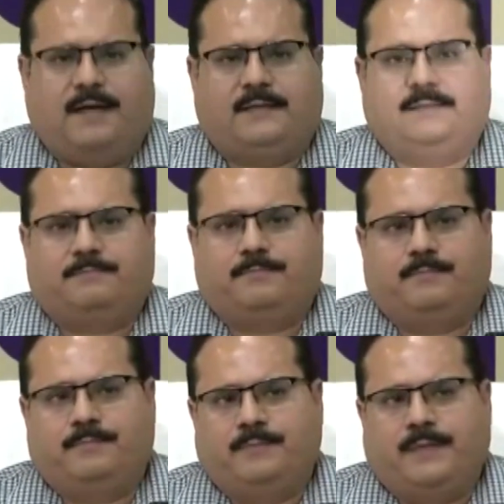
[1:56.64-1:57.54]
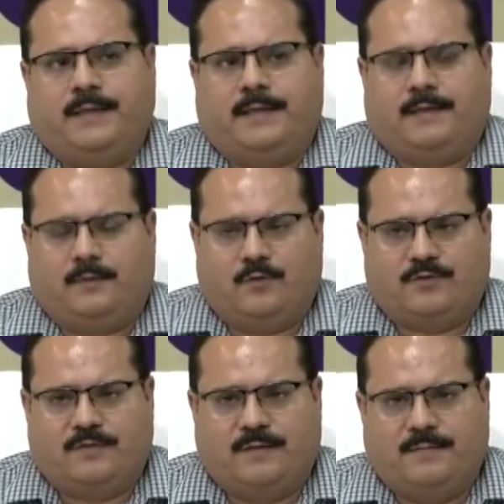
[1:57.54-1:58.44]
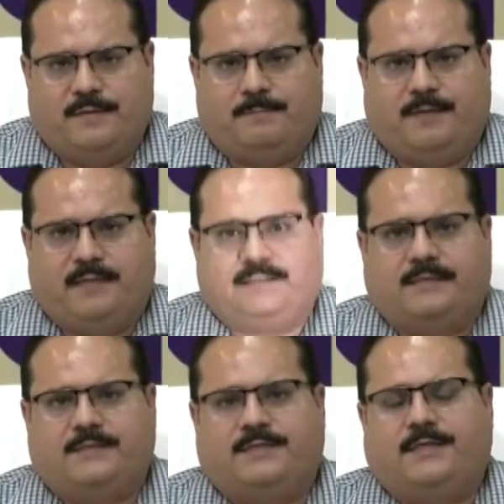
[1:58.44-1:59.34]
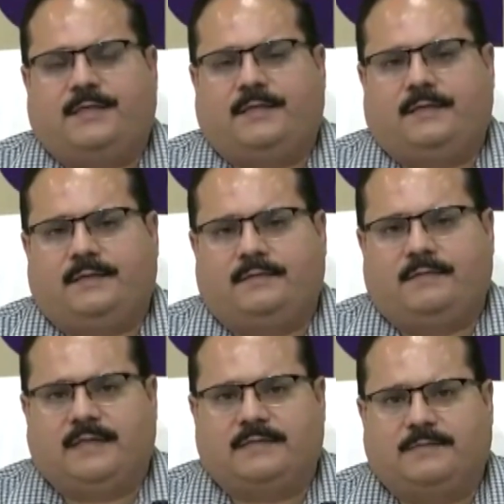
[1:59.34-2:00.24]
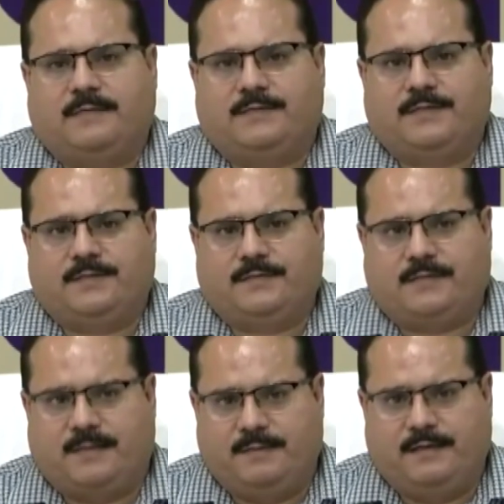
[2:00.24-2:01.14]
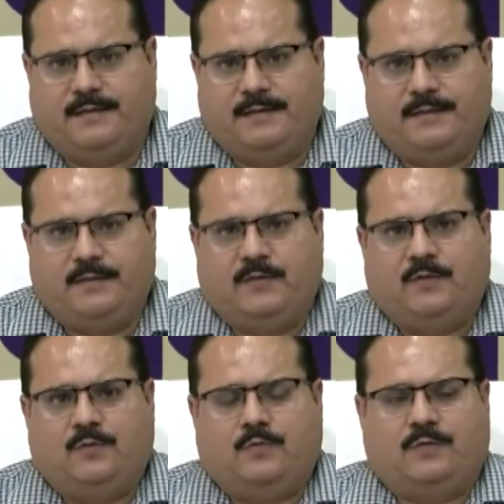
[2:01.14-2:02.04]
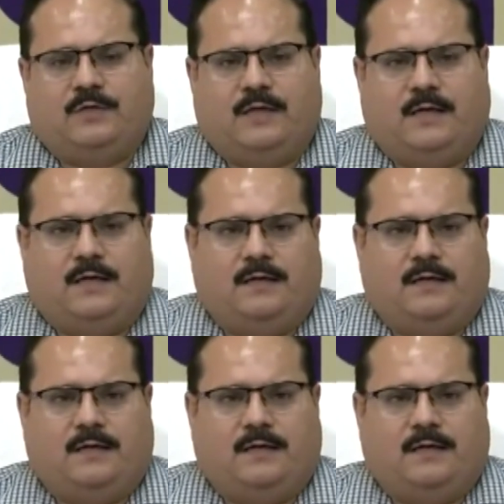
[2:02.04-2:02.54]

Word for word: बाद एक लोकसभा में पांच या छह विधानसभा क्षेत्र शामिल हैं उनका